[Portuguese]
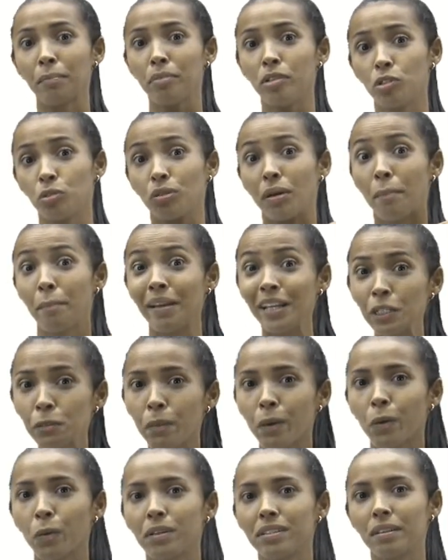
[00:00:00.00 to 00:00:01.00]
pedido a
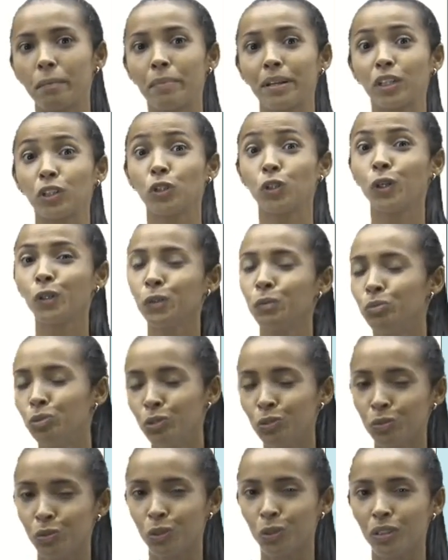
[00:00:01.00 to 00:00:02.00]
mesma coisa para todo
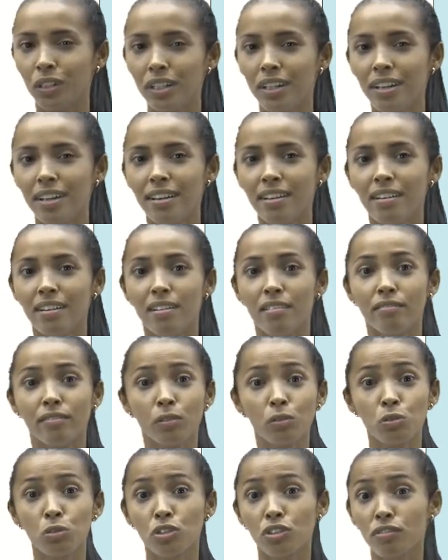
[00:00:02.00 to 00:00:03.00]
mundo,
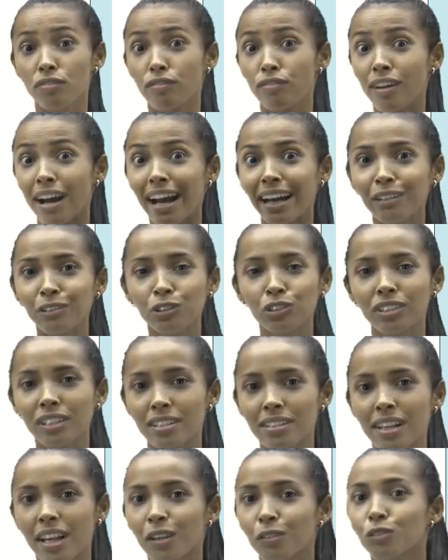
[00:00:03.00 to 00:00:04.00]
vão surgir vários
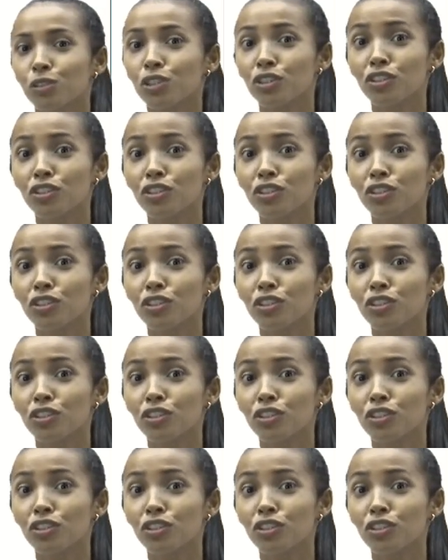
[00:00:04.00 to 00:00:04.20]
desenhos